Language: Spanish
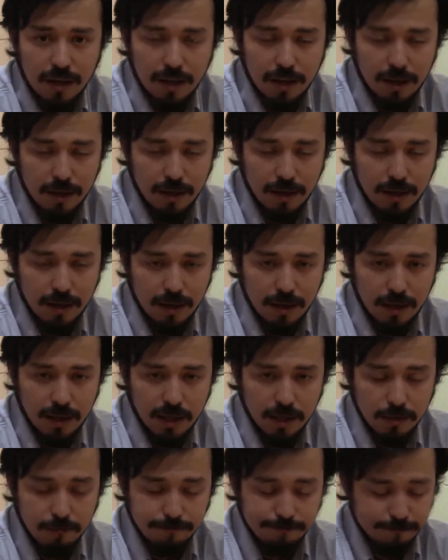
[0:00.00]

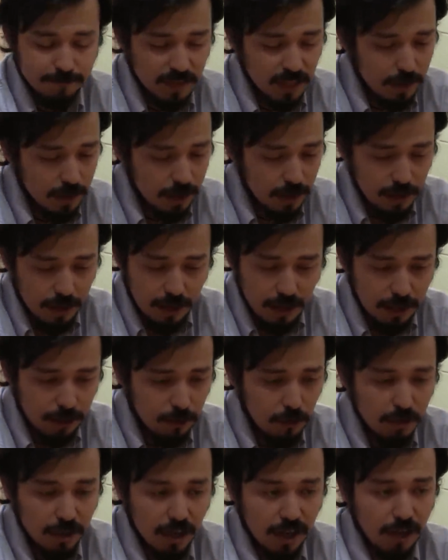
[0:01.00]
eh, eh,
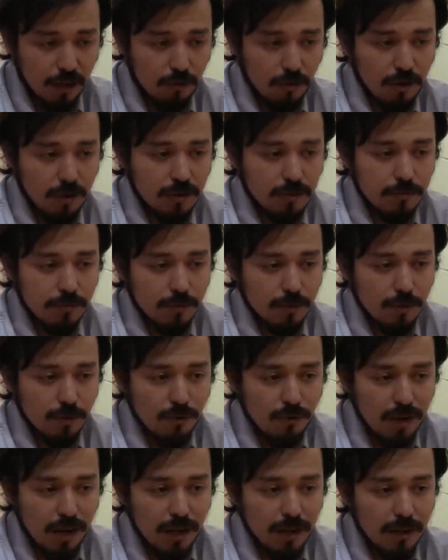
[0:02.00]
todas estas gestiones
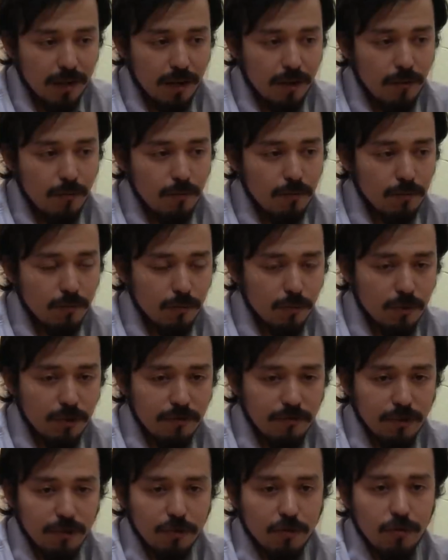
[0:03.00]
no van a tener un, un,
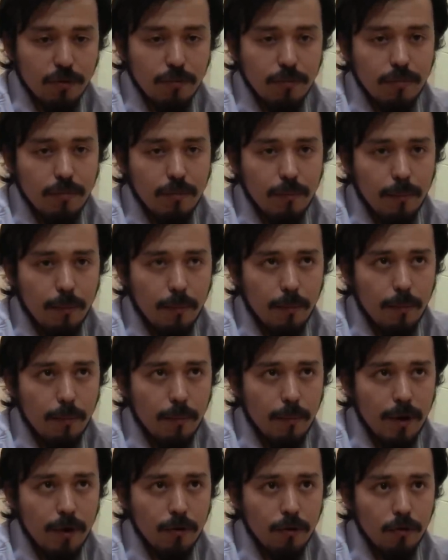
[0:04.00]
efecto
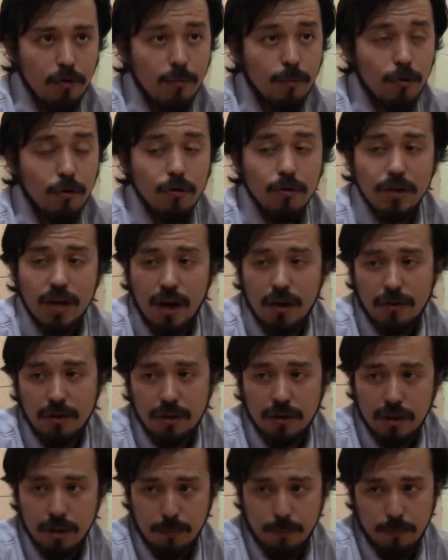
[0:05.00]
mayor o prolongado en
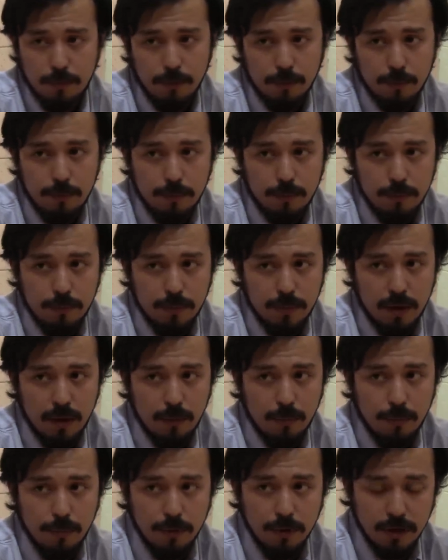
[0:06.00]
el tiempo.
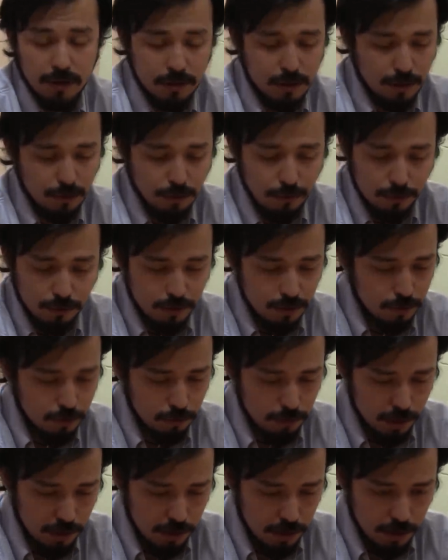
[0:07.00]
Porque ese recurso es,
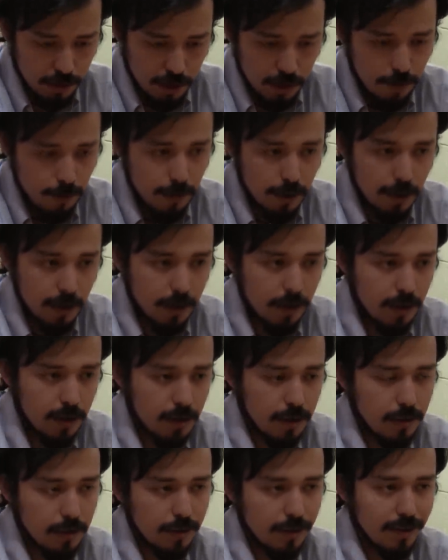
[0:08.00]
eh,
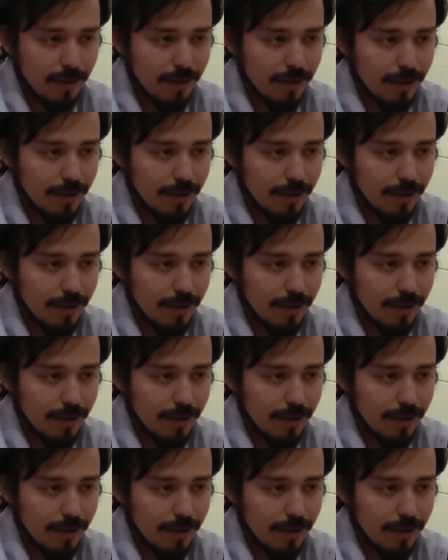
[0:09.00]
eh,